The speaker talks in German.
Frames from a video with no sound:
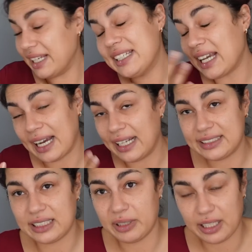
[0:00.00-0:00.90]
ich kann gar
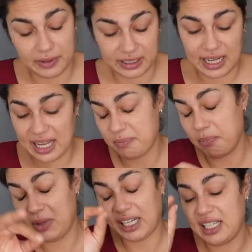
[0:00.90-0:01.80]
nichts damit anfangen, Digga. Ich
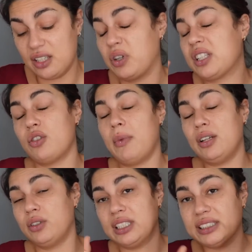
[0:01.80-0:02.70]
lackiere so ganz
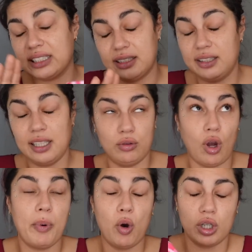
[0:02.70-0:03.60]
normal und dann ist dann der
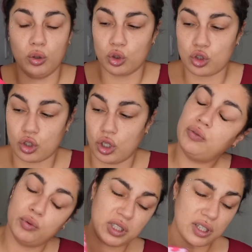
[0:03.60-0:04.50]
Drop auch gelutscht.
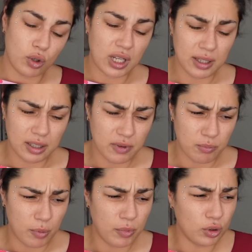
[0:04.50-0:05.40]
Ich würde jetzt auch gerne irgendwie einen
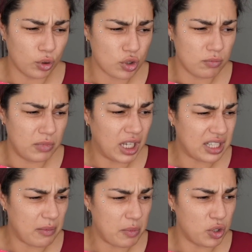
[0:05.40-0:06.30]
Bonbon lutschen.
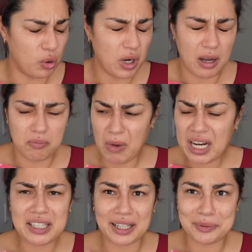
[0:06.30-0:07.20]
Langsam habe ich Hunger.
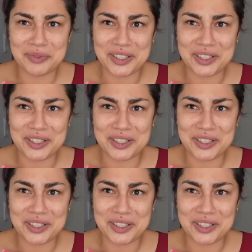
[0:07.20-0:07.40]
Mach ich nach dem